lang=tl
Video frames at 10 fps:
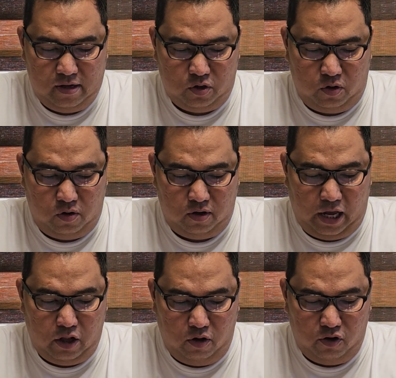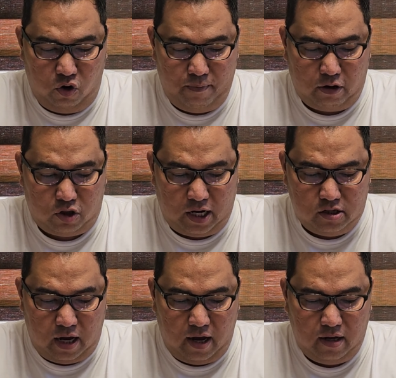So, ngayon nun, numero 3
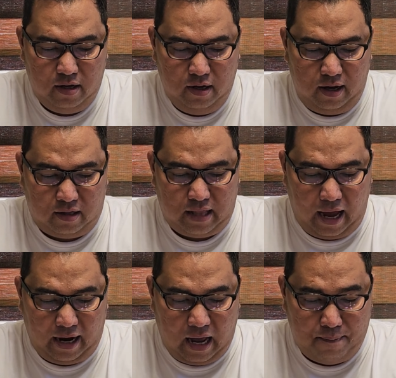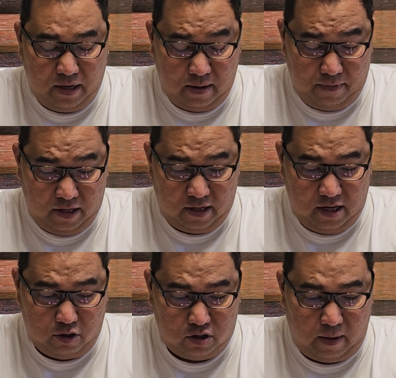siya at nakalaban naman niya
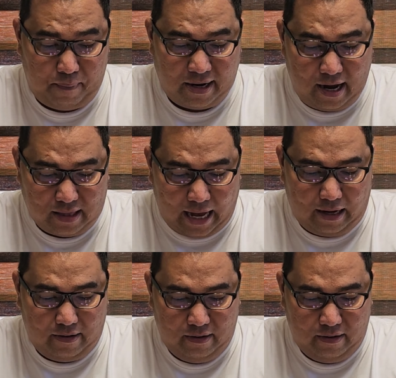dito si Panata.